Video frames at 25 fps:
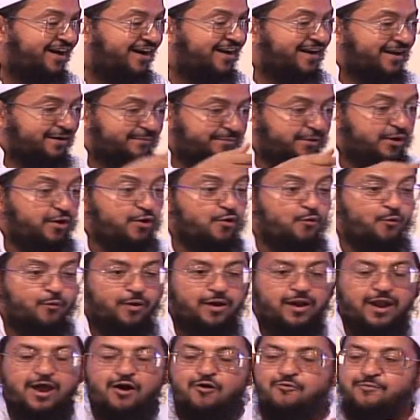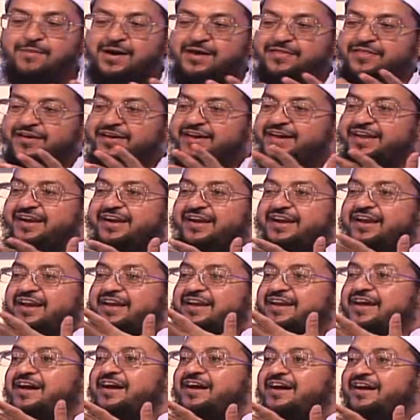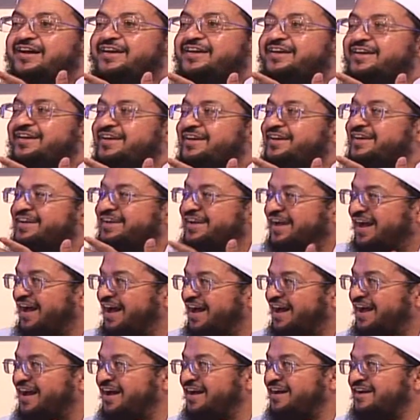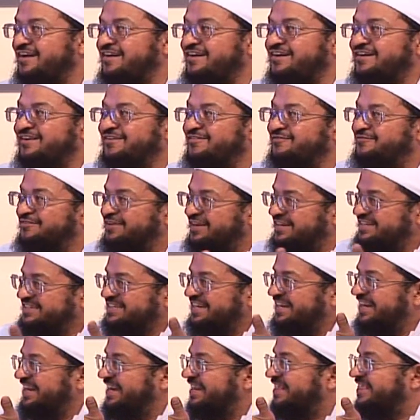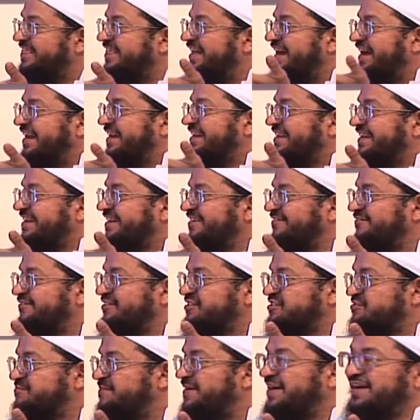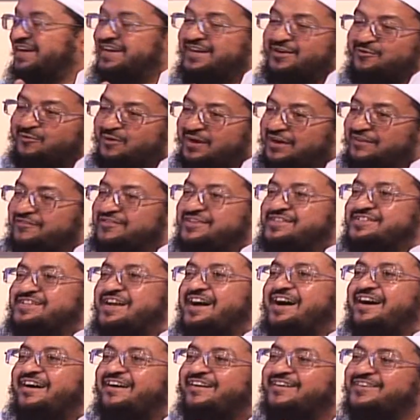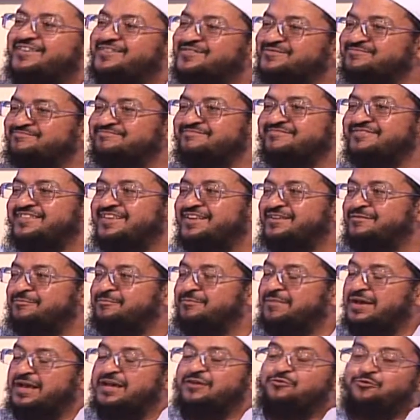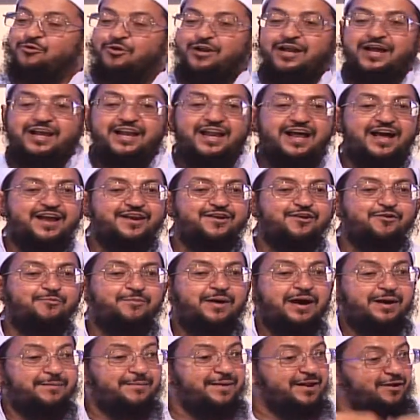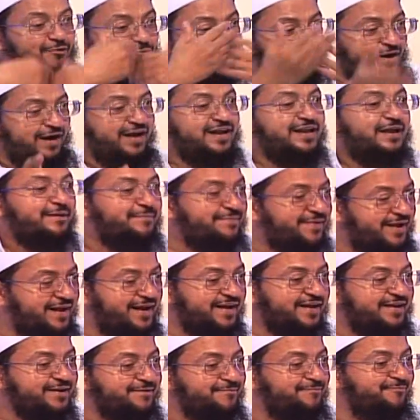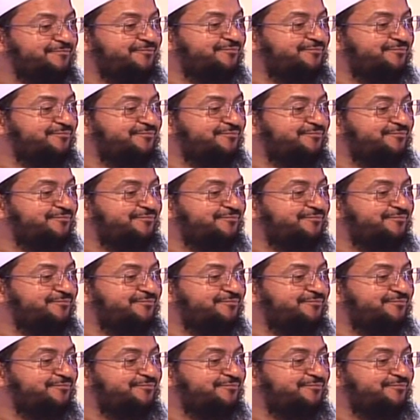الرابع والله ما ذكر لنا إياها في الجيل الثاني في إسماعيل ولا في إسحاق ما يدل على أنهم حملوها لأبنائه